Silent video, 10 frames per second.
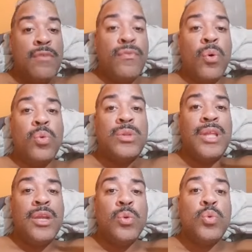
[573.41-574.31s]

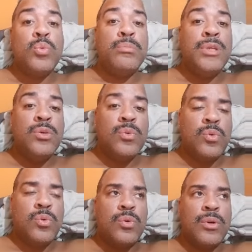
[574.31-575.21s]
voltei no
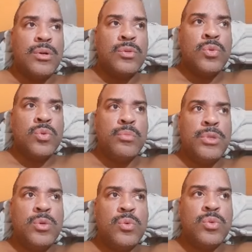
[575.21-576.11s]
domingo no
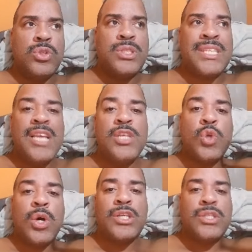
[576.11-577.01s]
domingo,
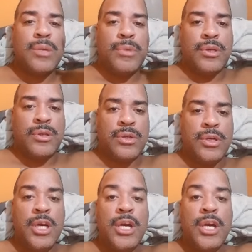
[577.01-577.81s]
6 horas da manhã,